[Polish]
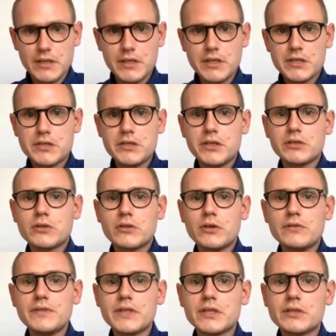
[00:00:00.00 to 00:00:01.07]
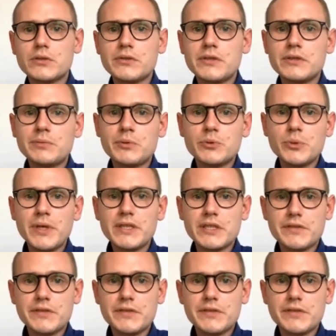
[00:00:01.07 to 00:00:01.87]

Jeżeli ktokolwiek, kto nie dysponuje